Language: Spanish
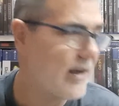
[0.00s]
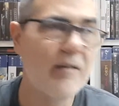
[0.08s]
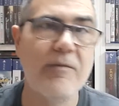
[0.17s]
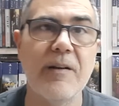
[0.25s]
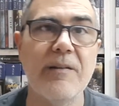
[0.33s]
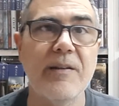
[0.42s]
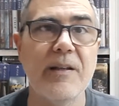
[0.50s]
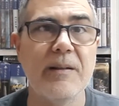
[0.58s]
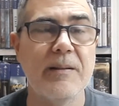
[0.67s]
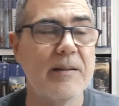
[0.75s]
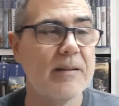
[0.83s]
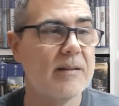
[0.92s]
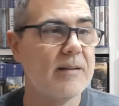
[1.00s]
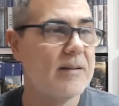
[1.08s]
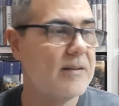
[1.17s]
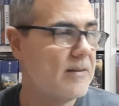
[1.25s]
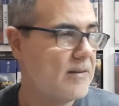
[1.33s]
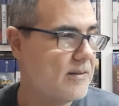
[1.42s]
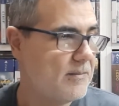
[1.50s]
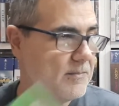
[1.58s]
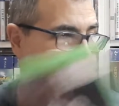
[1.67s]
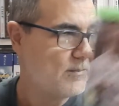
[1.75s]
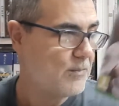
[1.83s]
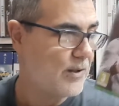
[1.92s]
es FC.
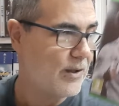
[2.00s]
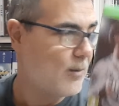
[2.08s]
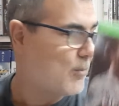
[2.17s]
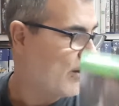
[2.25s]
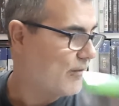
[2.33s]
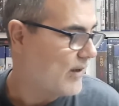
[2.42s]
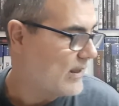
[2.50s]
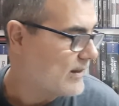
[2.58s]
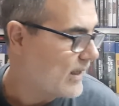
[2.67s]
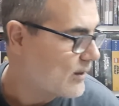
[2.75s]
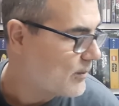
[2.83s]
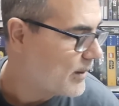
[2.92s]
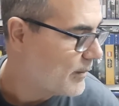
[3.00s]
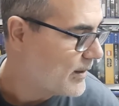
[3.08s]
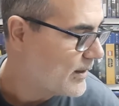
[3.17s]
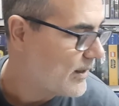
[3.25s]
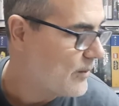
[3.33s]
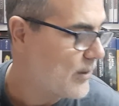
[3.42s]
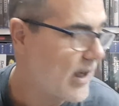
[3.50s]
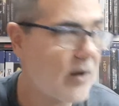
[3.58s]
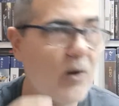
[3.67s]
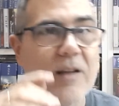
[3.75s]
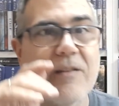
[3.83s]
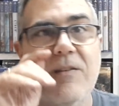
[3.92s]
Pues no puede faltar, obviamente, en una
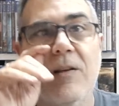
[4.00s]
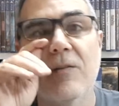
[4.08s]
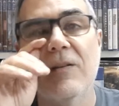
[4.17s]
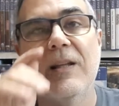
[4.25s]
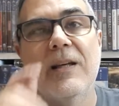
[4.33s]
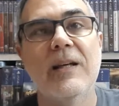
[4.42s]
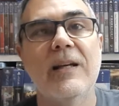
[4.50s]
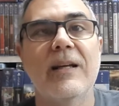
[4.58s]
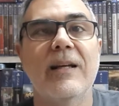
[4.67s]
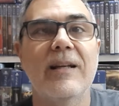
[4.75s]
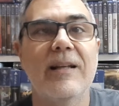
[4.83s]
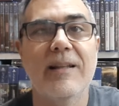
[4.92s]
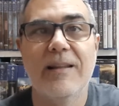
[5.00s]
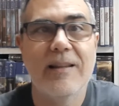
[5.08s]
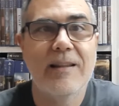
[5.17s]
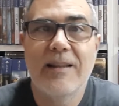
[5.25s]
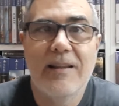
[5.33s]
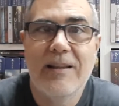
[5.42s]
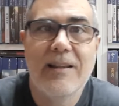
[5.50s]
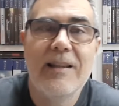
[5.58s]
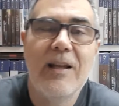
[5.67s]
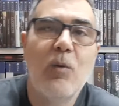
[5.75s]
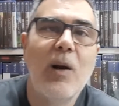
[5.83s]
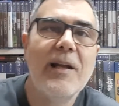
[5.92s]
colección de,
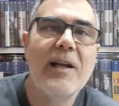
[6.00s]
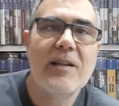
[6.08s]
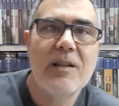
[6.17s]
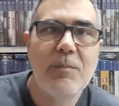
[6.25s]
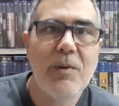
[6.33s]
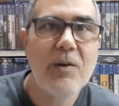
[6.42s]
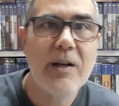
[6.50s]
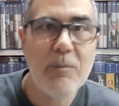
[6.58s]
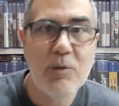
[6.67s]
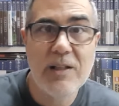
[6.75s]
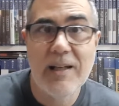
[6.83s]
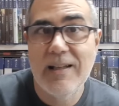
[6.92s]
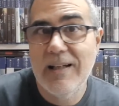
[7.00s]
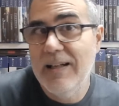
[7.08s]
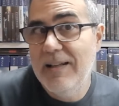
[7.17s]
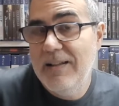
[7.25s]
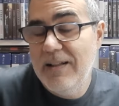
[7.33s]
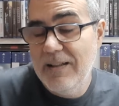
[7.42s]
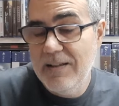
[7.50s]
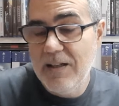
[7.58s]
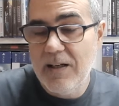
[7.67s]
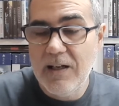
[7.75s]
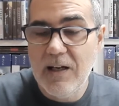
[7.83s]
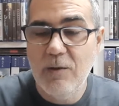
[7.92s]
de cualquier tipo, aunque hay mucha gente que les tiene
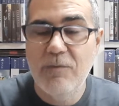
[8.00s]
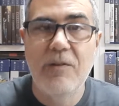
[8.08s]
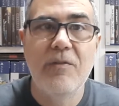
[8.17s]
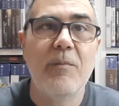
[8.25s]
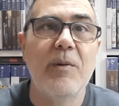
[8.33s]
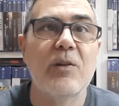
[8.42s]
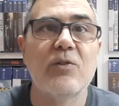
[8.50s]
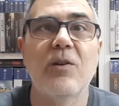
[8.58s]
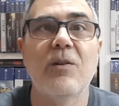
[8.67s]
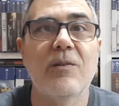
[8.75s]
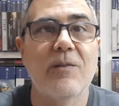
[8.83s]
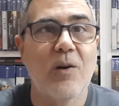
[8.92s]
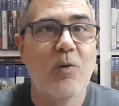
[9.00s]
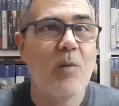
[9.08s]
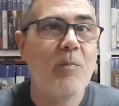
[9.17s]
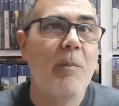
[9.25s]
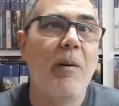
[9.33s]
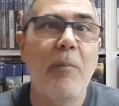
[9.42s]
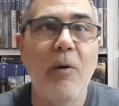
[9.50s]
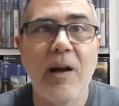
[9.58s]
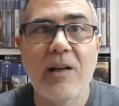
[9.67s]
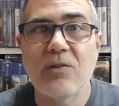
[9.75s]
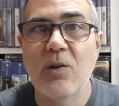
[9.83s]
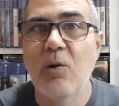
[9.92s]
Tirri a los FIFA, pero son los juegos más
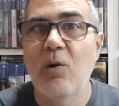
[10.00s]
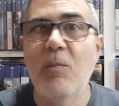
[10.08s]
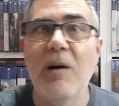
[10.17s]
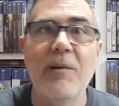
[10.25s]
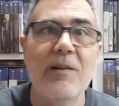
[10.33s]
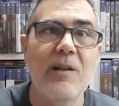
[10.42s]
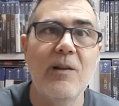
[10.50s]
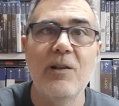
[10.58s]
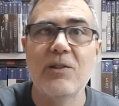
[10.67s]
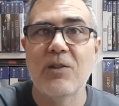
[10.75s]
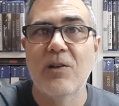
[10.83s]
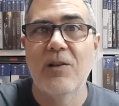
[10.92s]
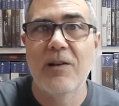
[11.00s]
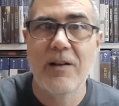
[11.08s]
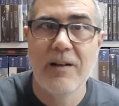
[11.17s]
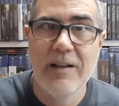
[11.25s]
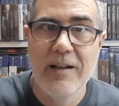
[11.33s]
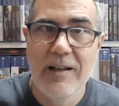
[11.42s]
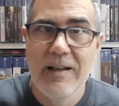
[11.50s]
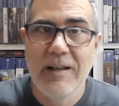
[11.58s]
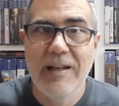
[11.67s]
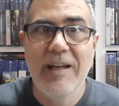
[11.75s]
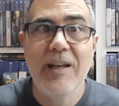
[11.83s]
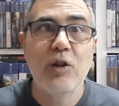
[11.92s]
populares, son los juegos más vendidos y son
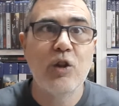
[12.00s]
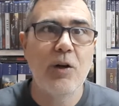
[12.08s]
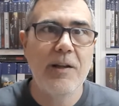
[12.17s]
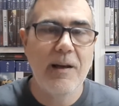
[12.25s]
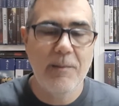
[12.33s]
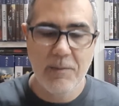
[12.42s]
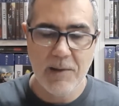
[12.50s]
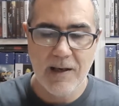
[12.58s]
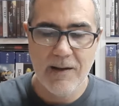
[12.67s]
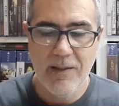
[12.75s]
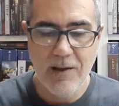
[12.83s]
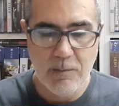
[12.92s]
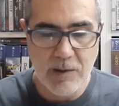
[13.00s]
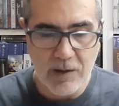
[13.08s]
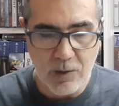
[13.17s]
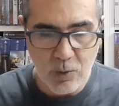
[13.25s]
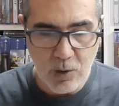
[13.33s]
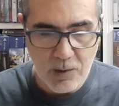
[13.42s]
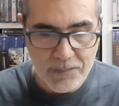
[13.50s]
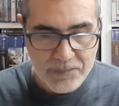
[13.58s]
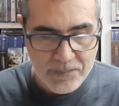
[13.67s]
historia viva del videojuego.